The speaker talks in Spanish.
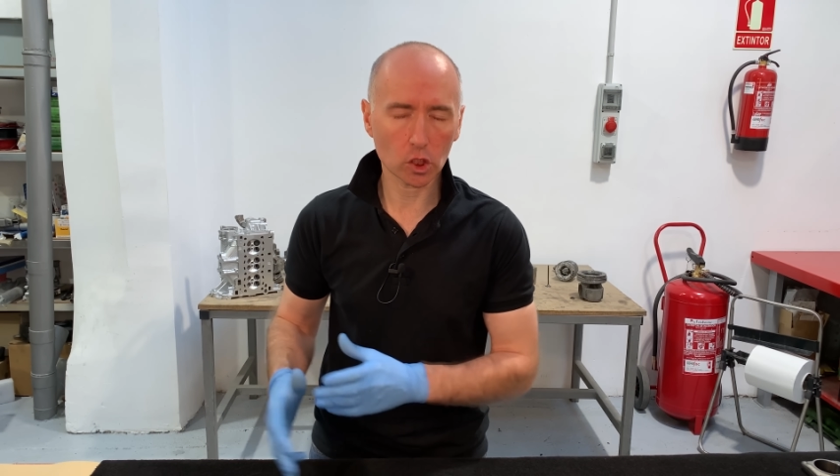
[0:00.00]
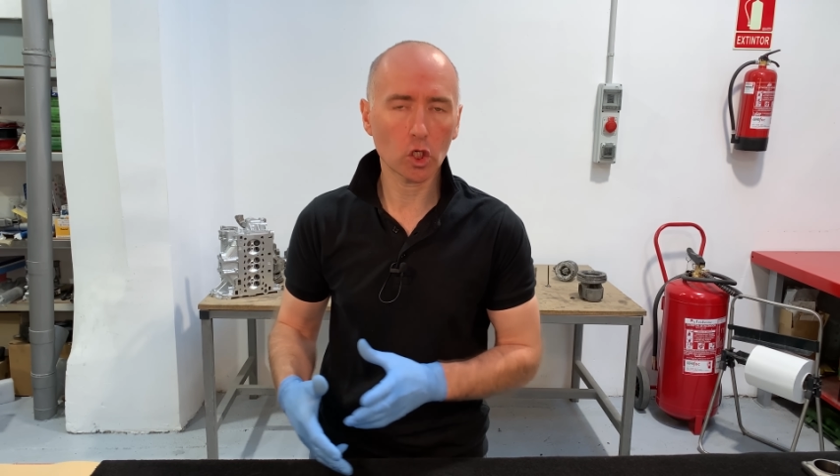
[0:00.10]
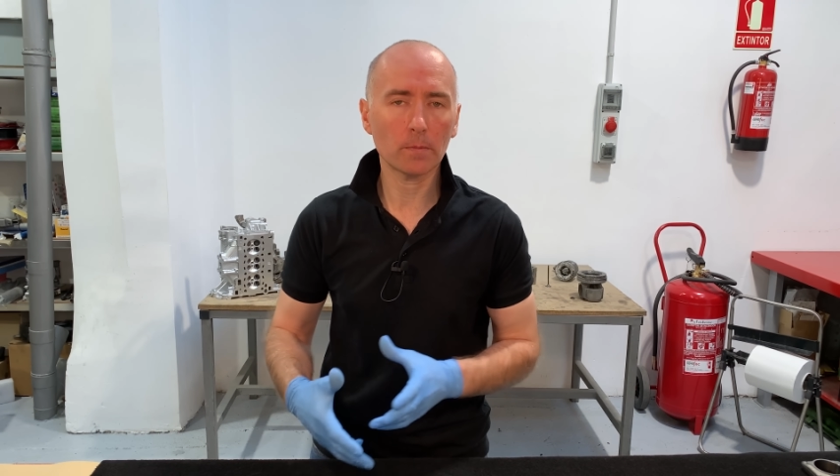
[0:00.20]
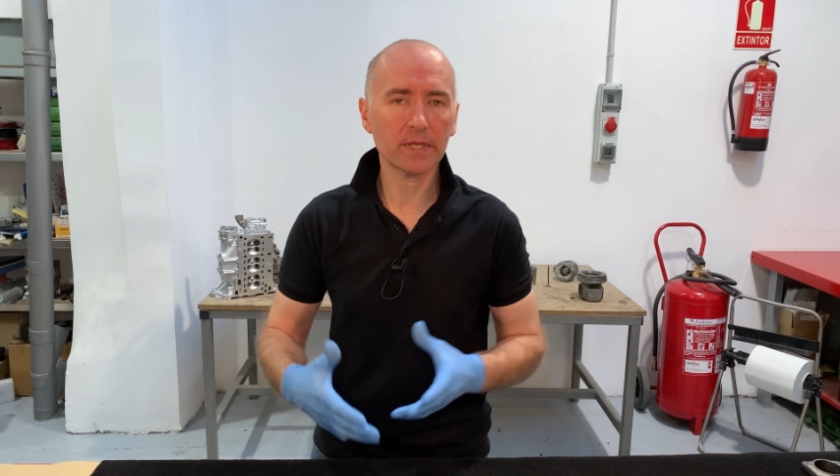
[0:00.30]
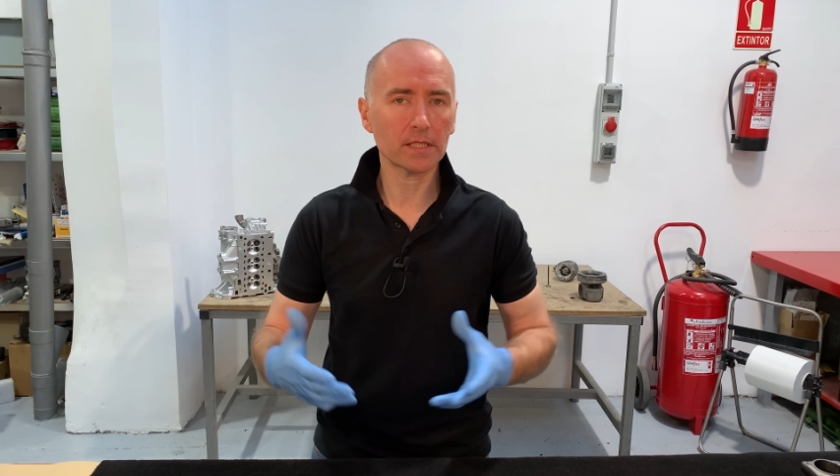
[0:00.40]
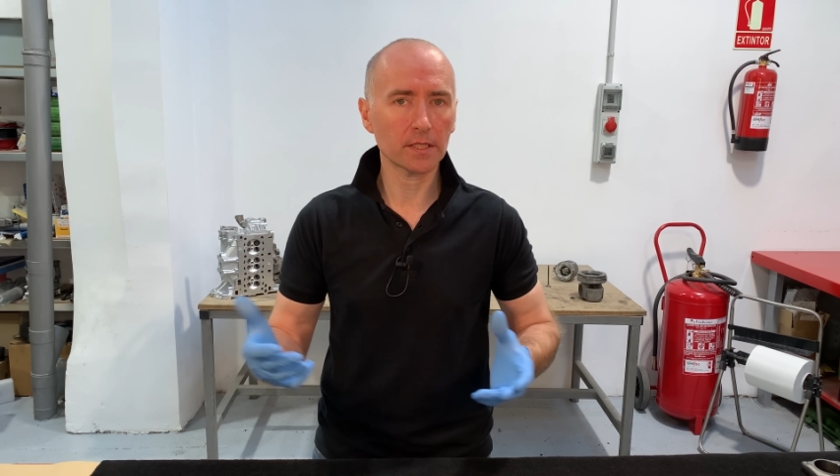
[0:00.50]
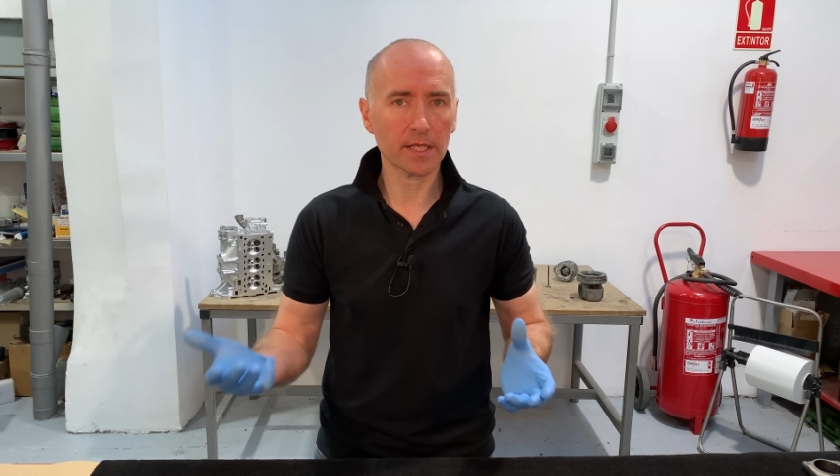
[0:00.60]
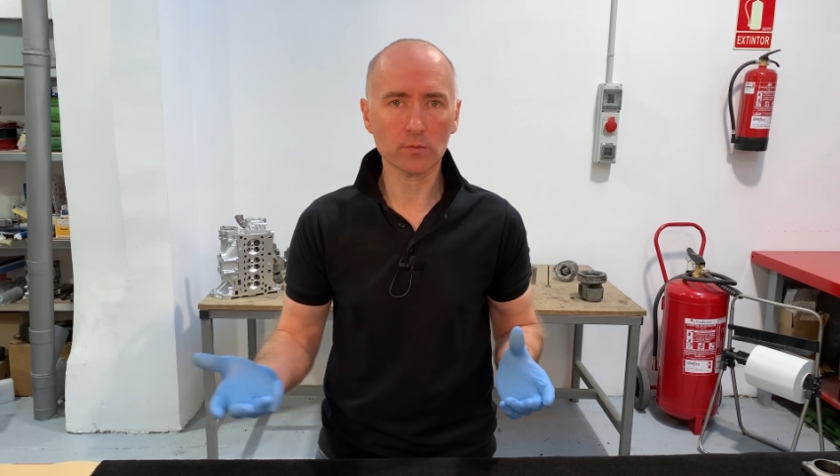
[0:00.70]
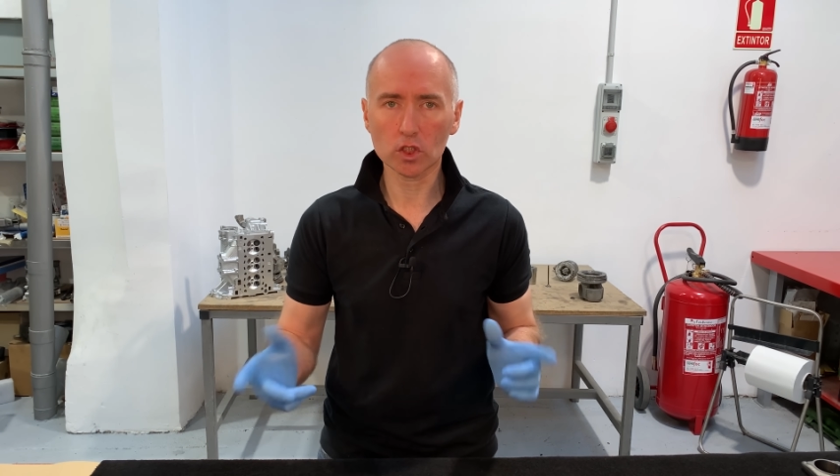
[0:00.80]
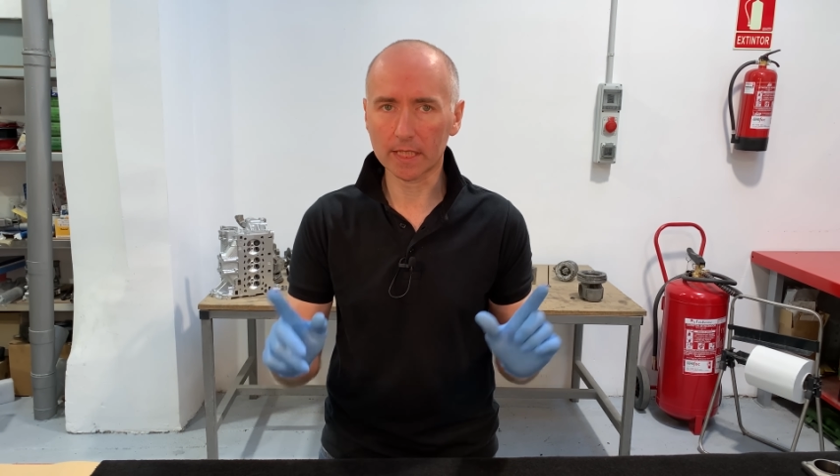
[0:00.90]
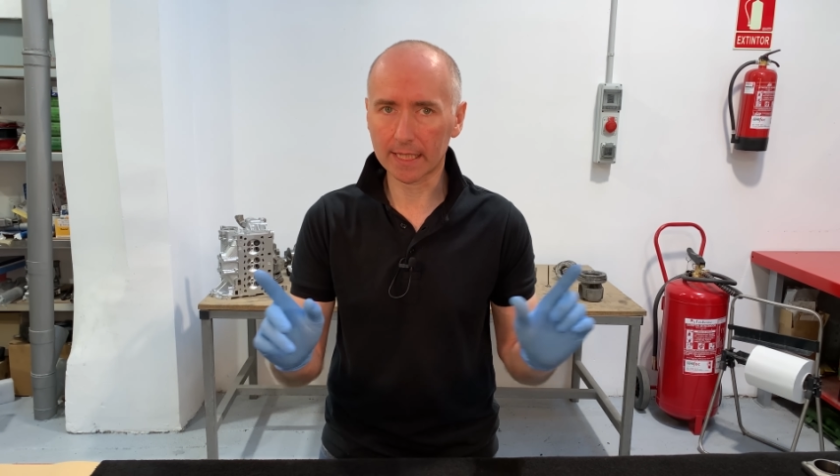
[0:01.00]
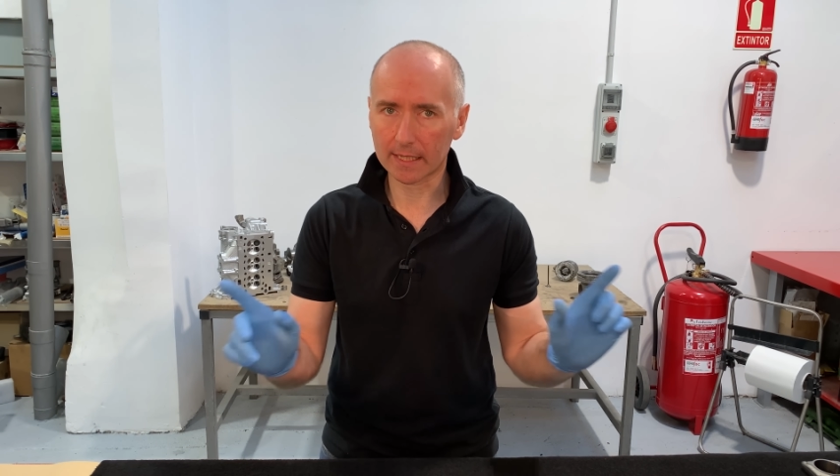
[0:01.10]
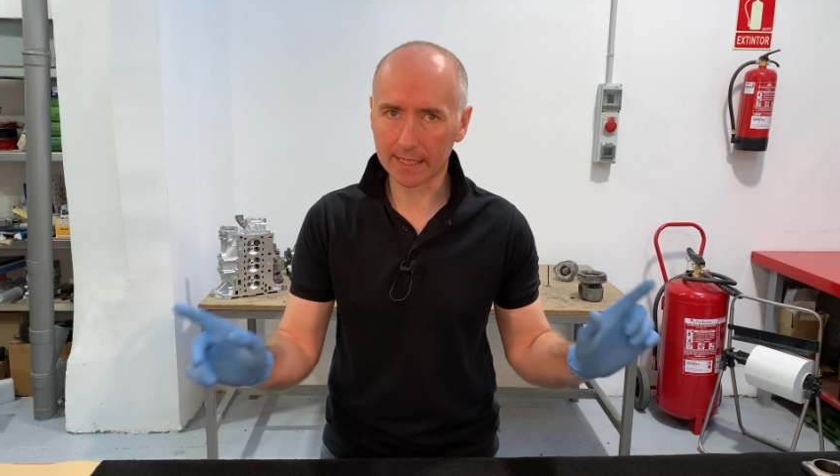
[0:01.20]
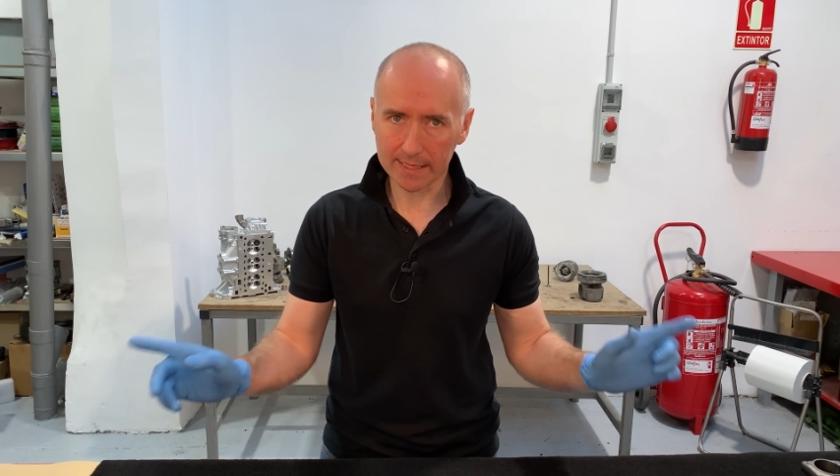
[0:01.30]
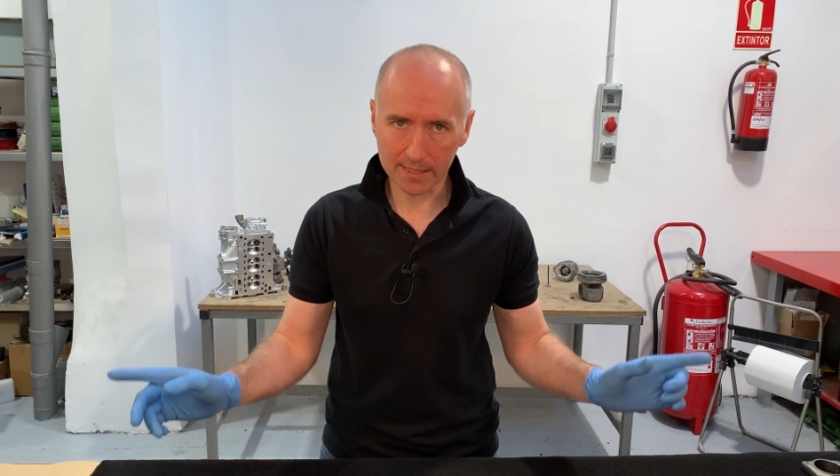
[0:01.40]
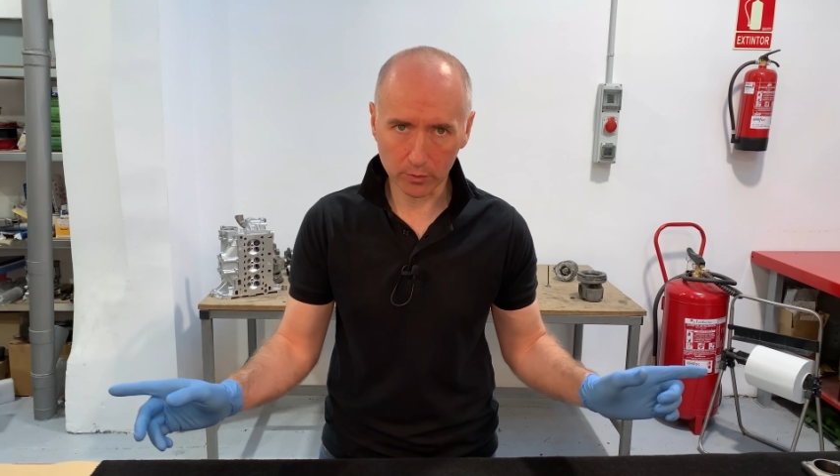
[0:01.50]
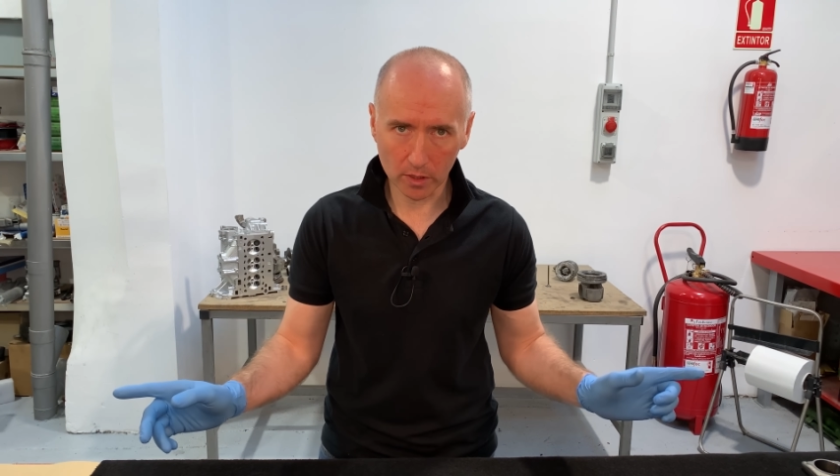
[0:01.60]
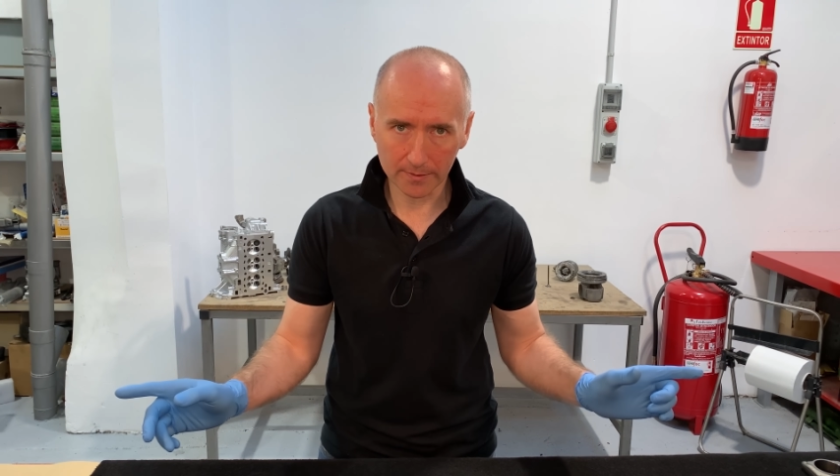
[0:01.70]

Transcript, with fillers: no pretendemos tirar la casa por la